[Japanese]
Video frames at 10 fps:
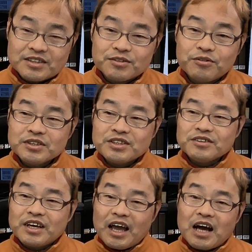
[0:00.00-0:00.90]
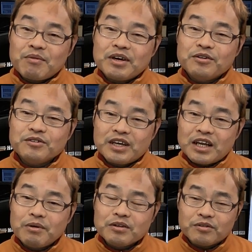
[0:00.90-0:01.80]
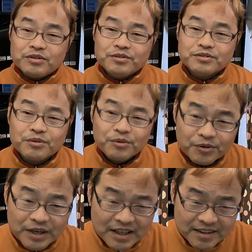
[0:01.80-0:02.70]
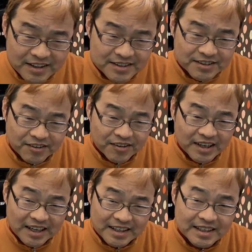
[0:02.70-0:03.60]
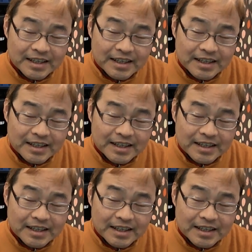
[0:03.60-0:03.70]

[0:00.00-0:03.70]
その機種がね、幅広く選べるというところなんですよ。はい。